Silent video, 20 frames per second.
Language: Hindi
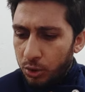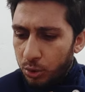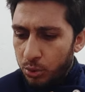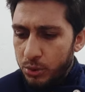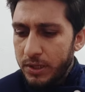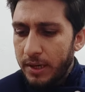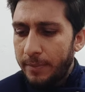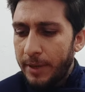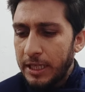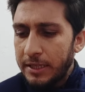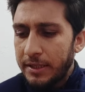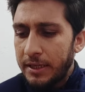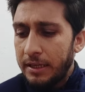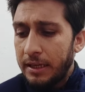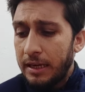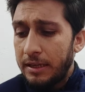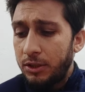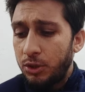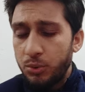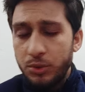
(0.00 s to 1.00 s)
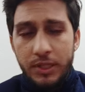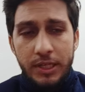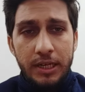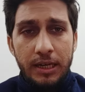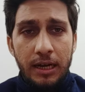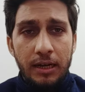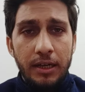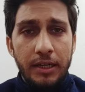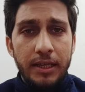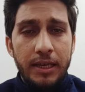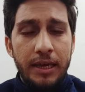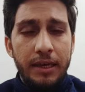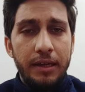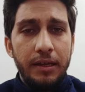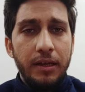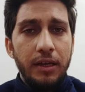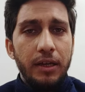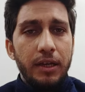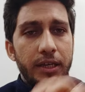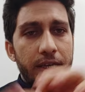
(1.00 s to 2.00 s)
दूसरा बात ये दूसरी कहा गई है
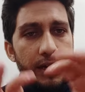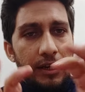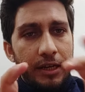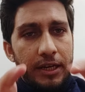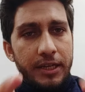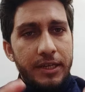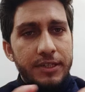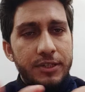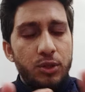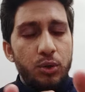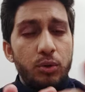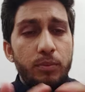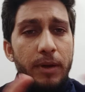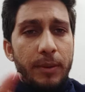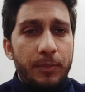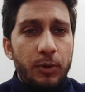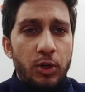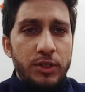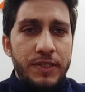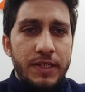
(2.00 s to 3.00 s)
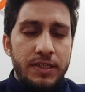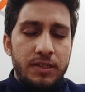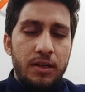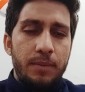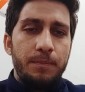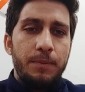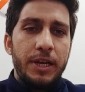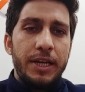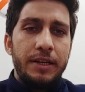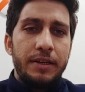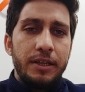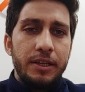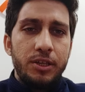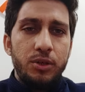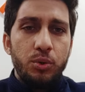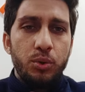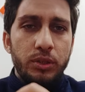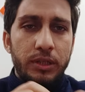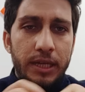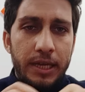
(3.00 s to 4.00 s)
कि अगर 21 दिनों में प्रोसेस कंप्लीट
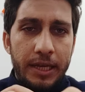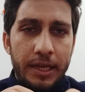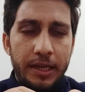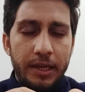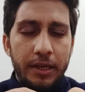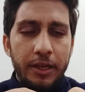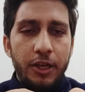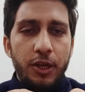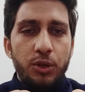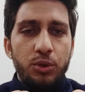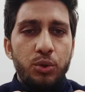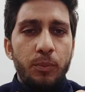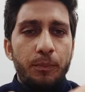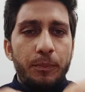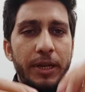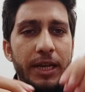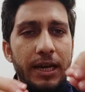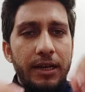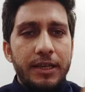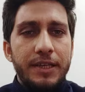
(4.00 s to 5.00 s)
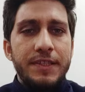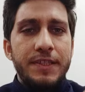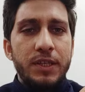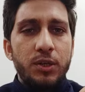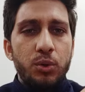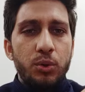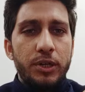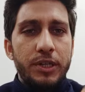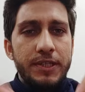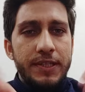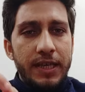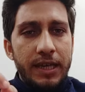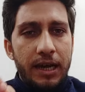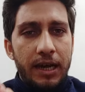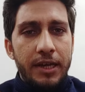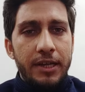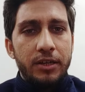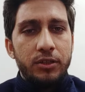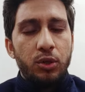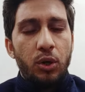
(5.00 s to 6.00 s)
नहीं होता है तो बिना किसी नोटिस के
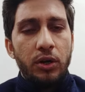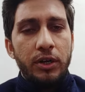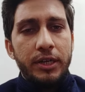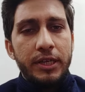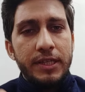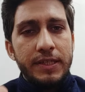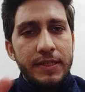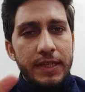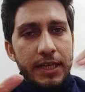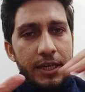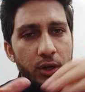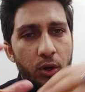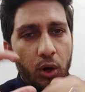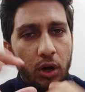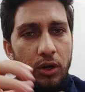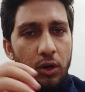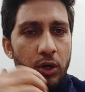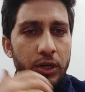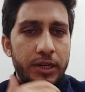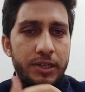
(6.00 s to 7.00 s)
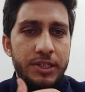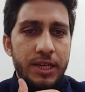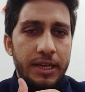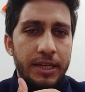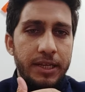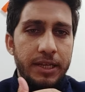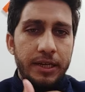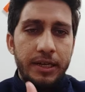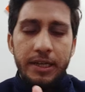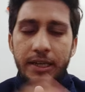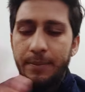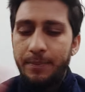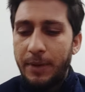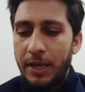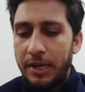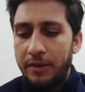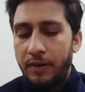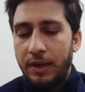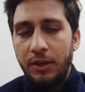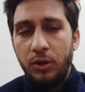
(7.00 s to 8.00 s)
हायर अथॉरिटीज एक और ऑर्डर जारी करेंगी
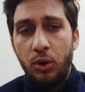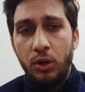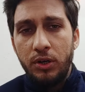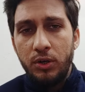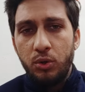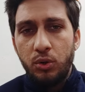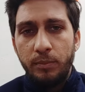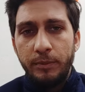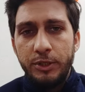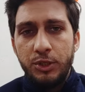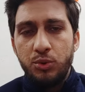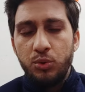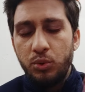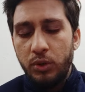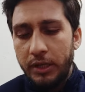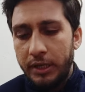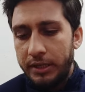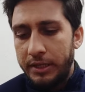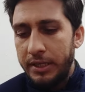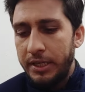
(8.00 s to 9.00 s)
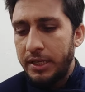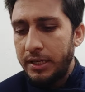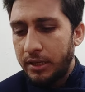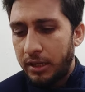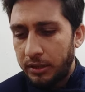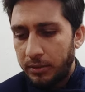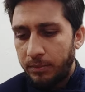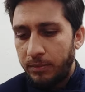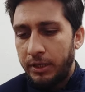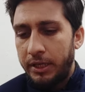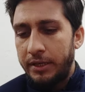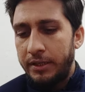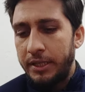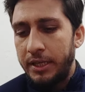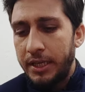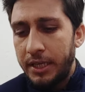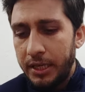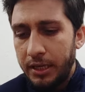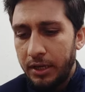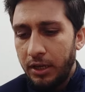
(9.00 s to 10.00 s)
पहले वाले ऑर्डर को मनसूख कर देंगी खत्म कर
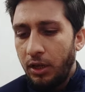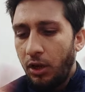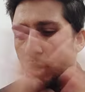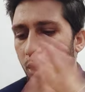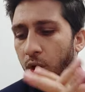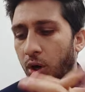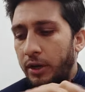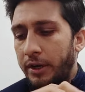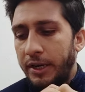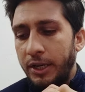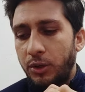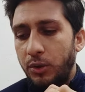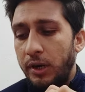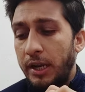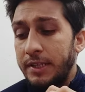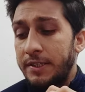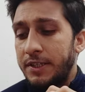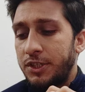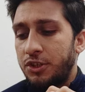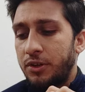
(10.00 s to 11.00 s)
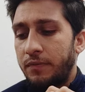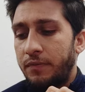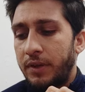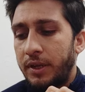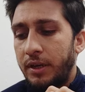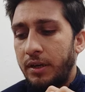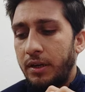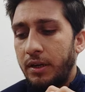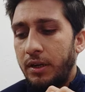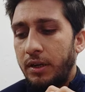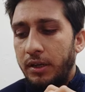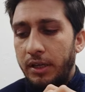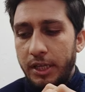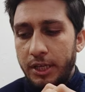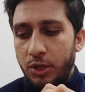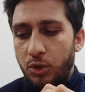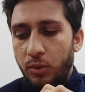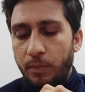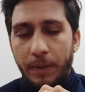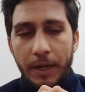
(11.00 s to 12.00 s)
देंगी और रेगुलराइजेशन फिर
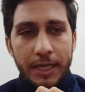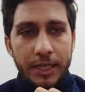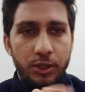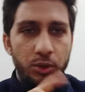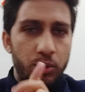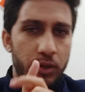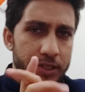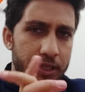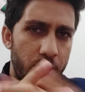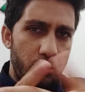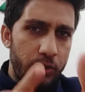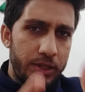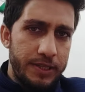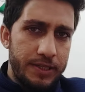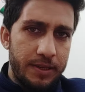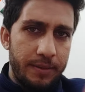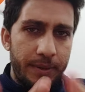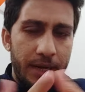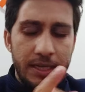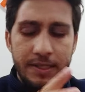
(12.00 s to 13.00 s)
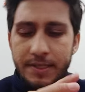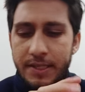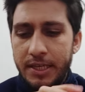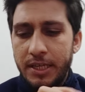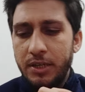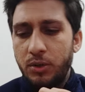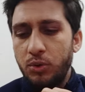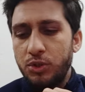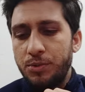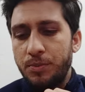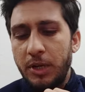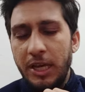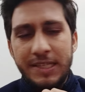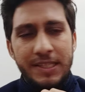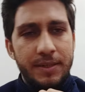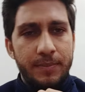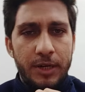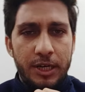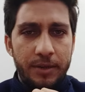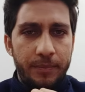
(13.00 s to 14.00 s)
नहीं हो पाएगी 2019 के बाद से ही कुछ
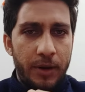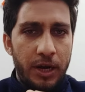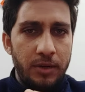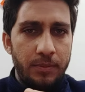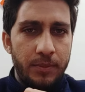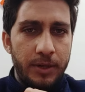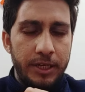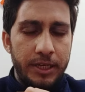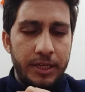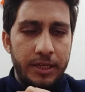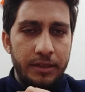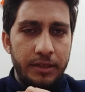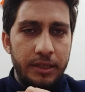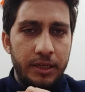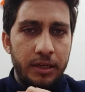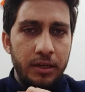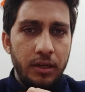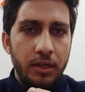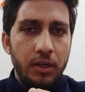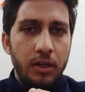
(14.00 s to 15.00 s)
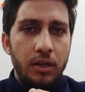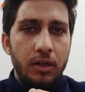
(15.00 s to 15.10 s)
मुलाजिम है डिपार्टमेंट के अंदर